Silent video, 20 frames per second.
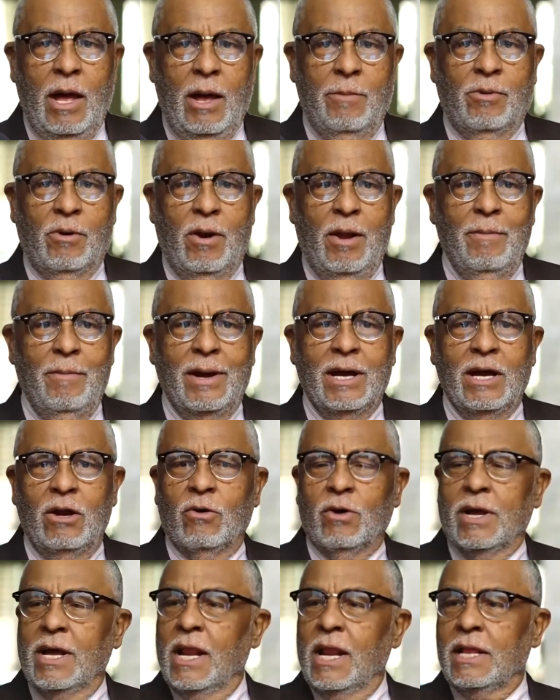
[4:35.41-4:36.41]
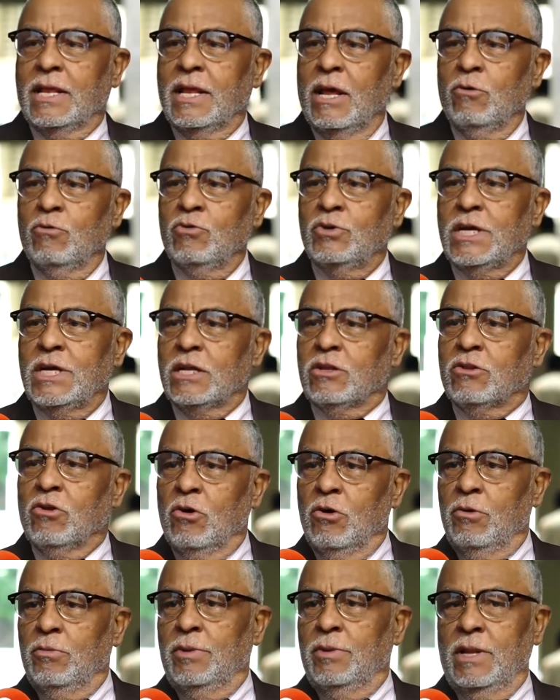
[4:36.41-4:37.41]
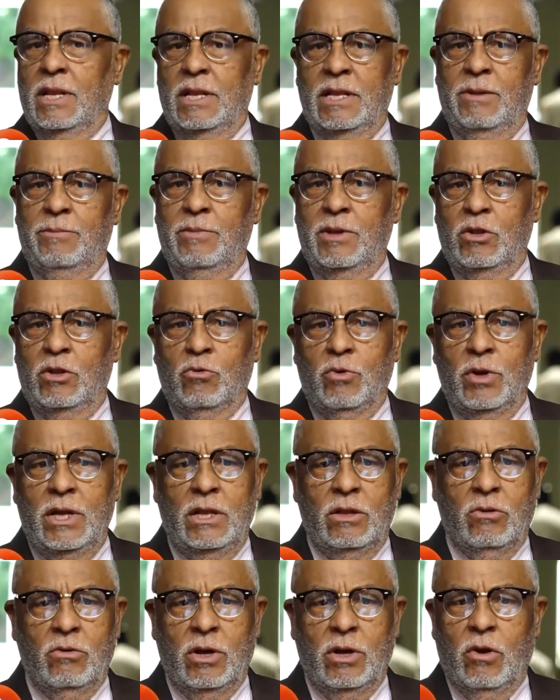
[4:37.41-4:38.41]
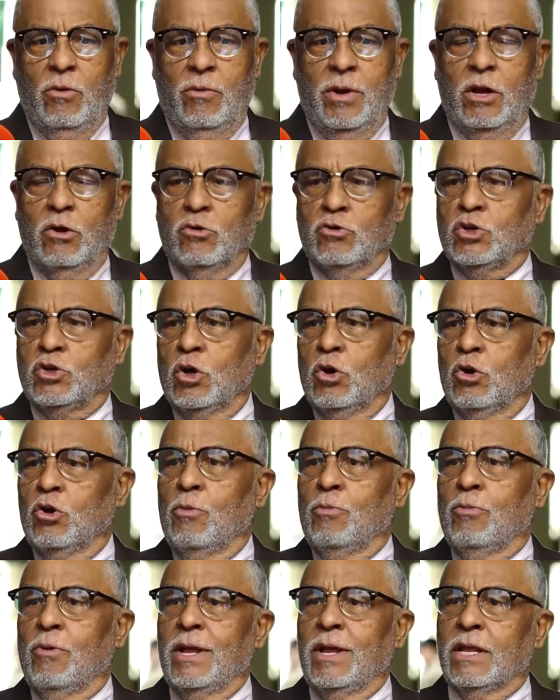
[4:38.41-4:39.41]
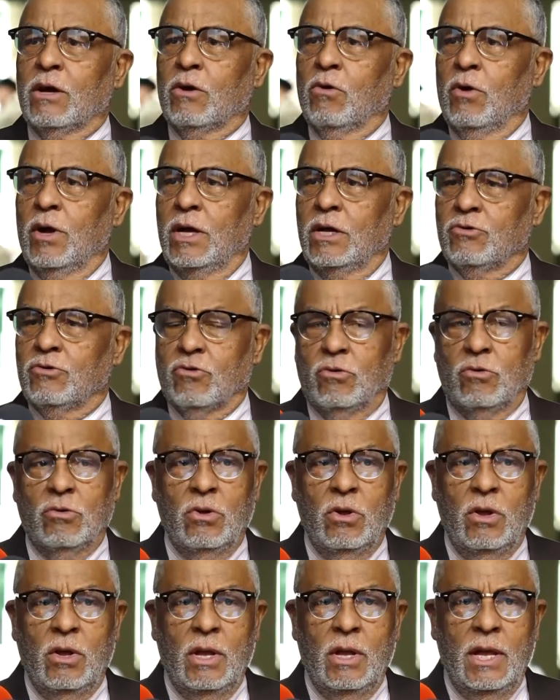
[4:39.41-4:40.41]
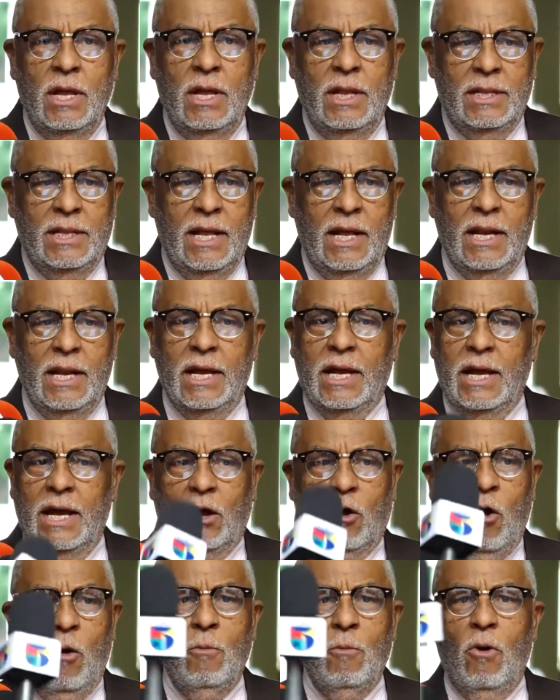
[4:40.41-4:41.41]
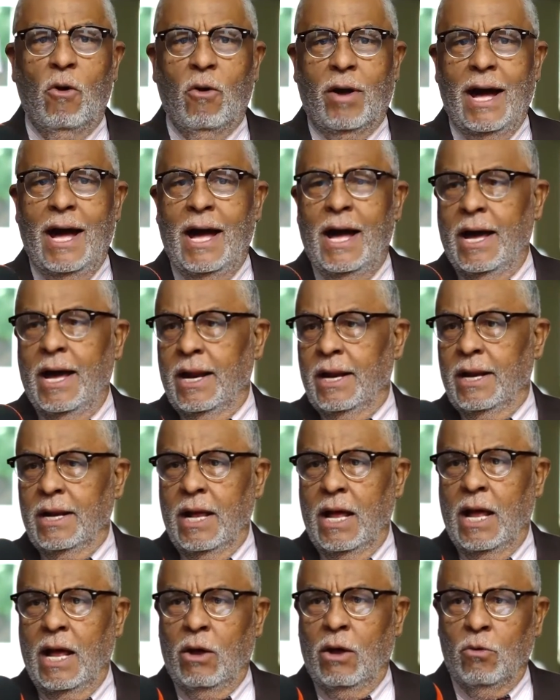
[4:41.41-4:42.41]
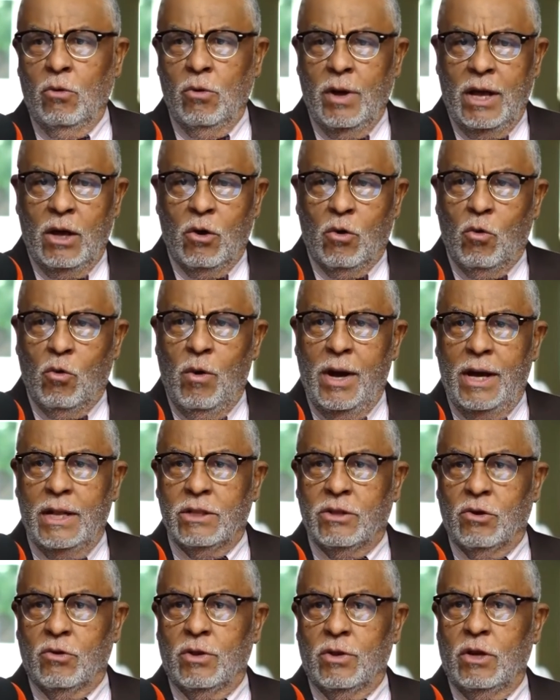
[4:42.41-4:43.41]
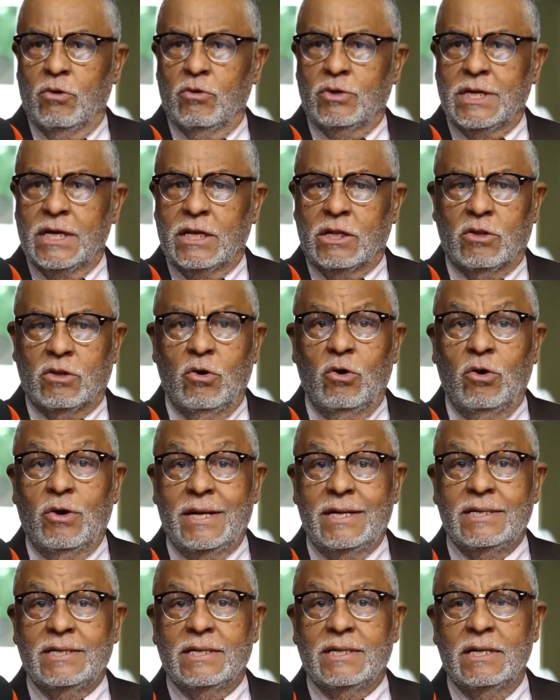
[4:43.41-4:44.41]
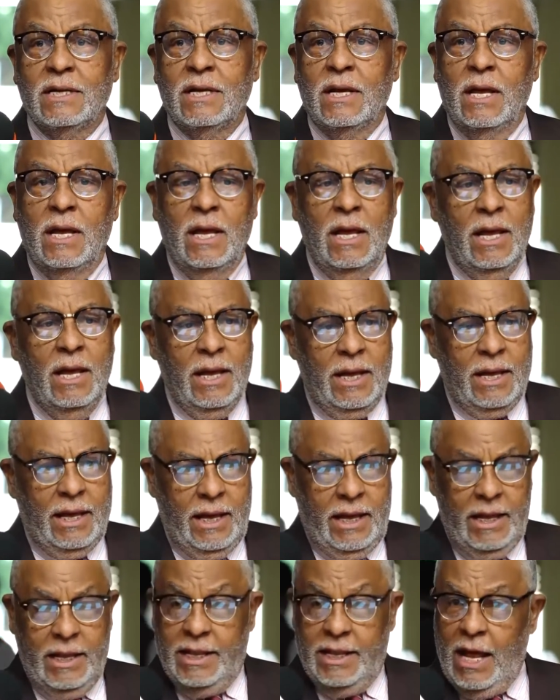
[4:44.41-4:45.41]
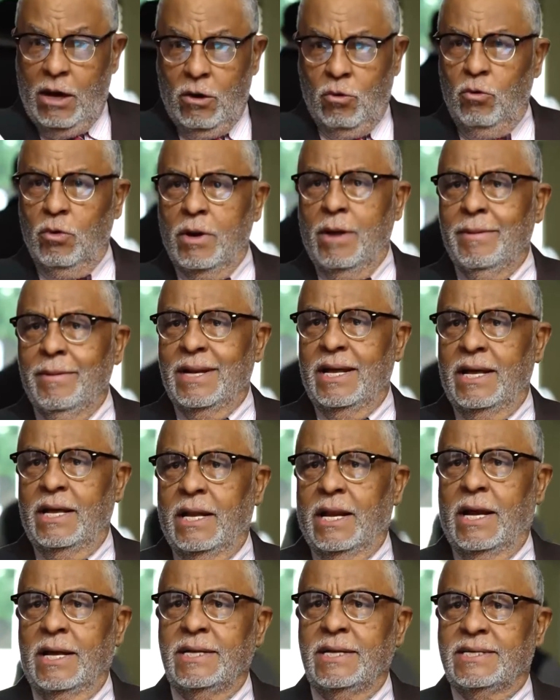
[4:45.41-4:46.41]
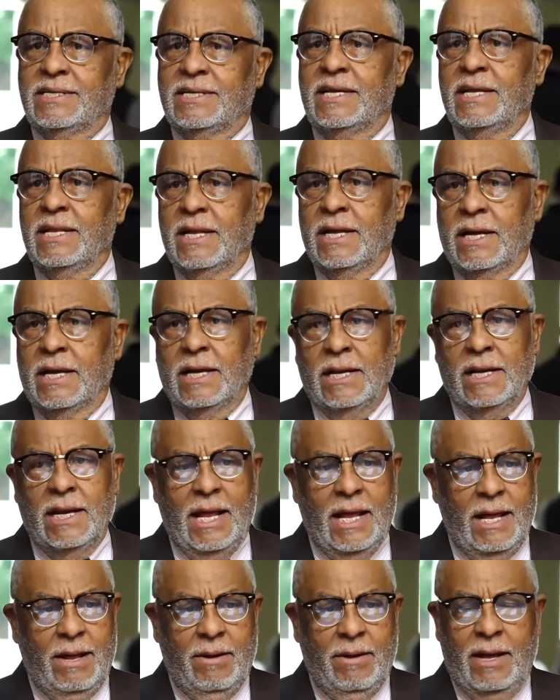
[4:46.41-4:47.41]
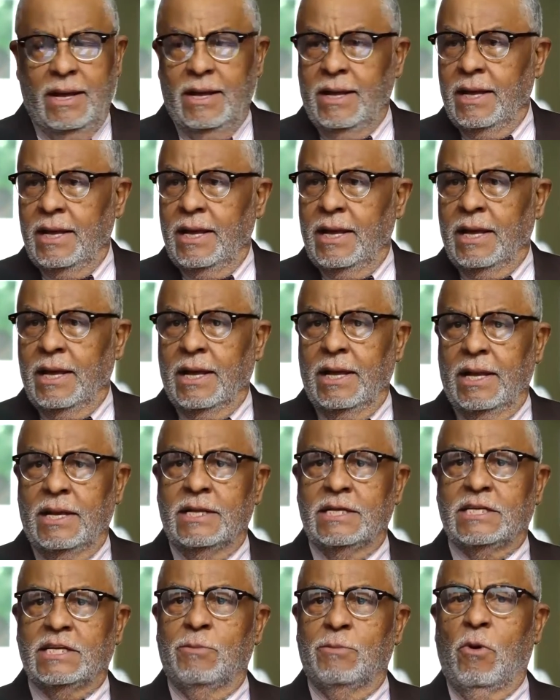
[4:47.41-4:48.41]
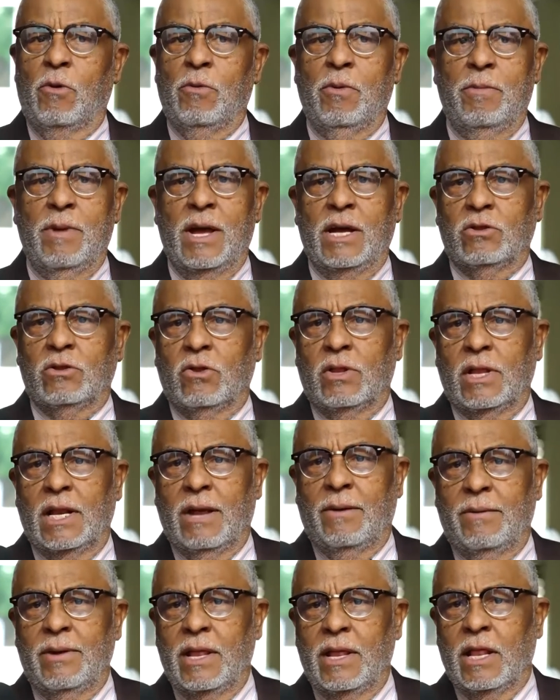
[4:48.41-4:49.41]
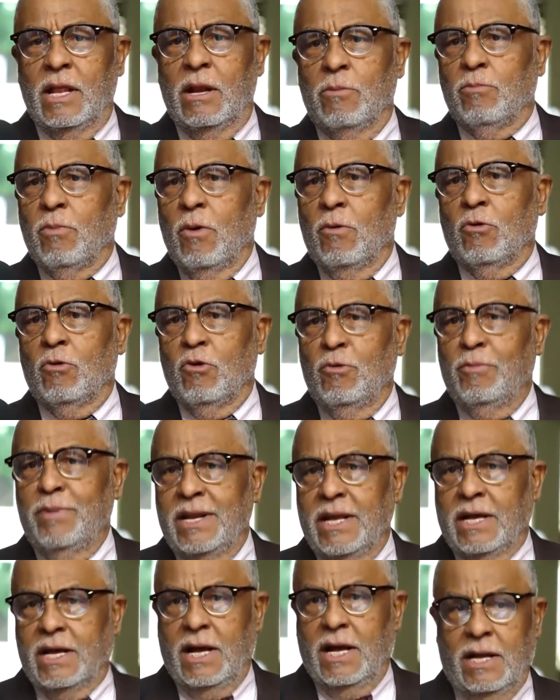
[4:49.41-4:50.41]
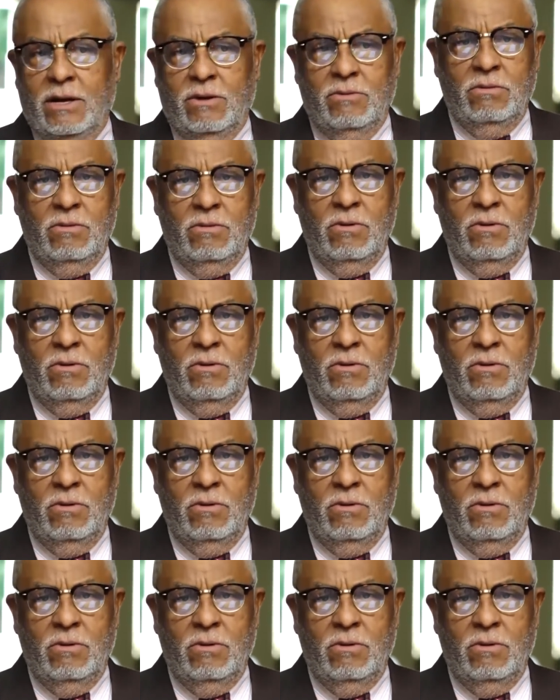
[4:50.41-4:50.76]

El problema es que lo quiere hacer un sector disminuido, el gobierno solo no puede con eso. Tiene que convocar a un encuentro de los sectores que de alguna manera inciden en, la, en el desenvolvimiento de la vida del pueblo dominicano.